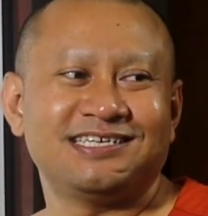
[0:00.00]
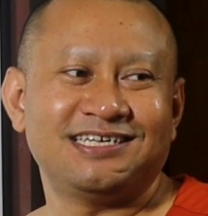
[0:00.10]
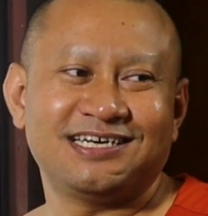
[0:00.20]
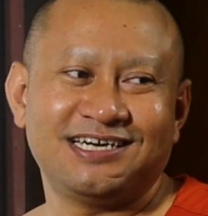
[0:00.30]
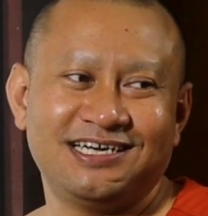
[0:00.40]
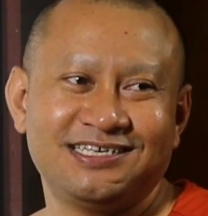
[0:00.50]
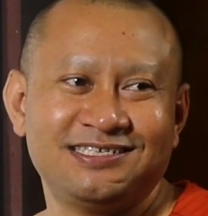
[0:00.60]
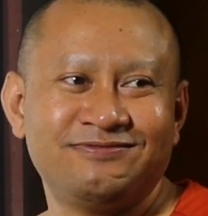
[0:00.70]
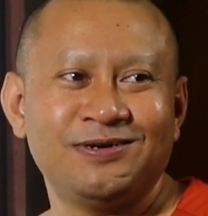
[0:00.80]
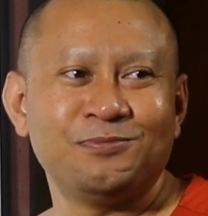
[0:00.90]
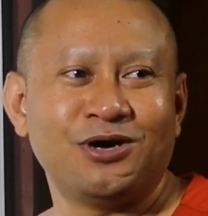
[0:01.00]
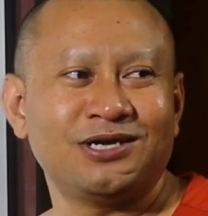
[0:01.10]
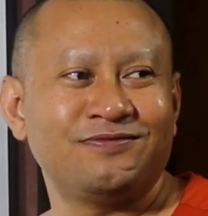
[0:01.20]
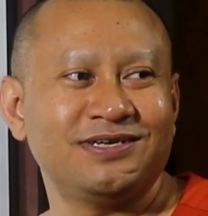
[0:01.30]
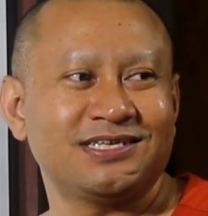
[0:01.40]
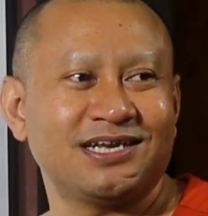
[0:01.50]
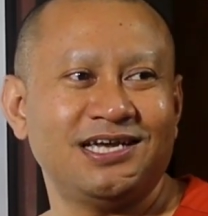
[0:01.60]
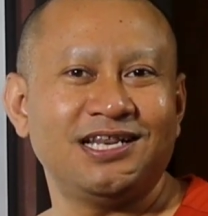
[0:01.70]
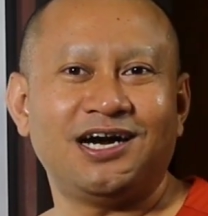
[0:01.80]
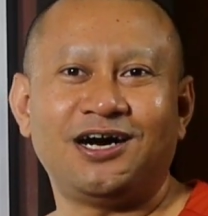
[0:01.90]
là ngày cứ thuê bon thuê dịch
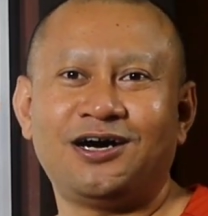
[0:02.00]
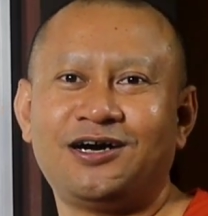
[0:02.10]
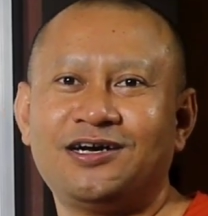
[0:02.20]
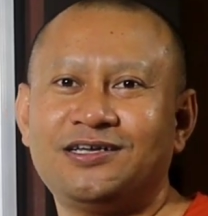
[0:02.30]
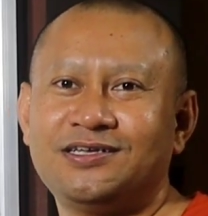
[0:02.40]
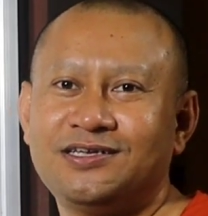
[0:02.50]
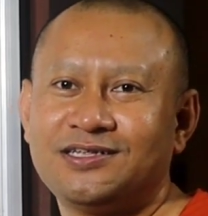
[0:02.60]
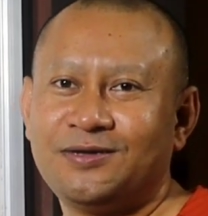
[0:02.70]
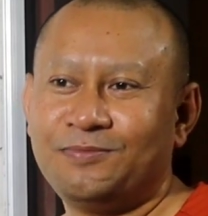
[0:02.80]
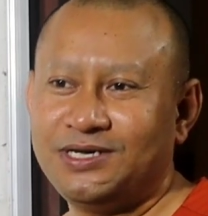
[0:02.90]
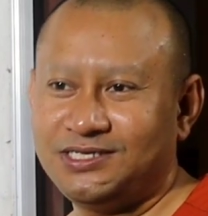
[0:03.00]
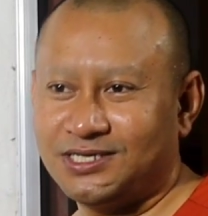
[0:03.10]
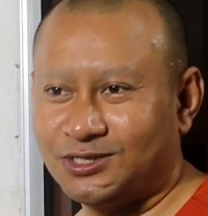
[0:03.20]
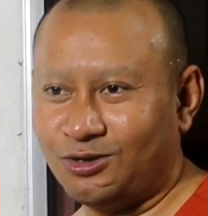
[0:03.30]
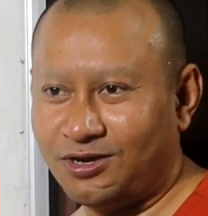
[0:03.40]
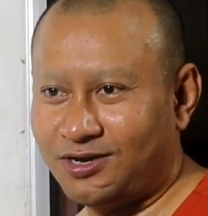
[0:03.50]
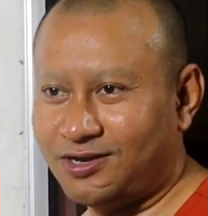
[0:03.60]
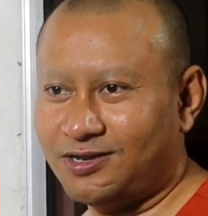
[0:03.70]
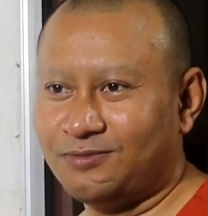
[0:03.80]
đầy là o, bây giờ tuần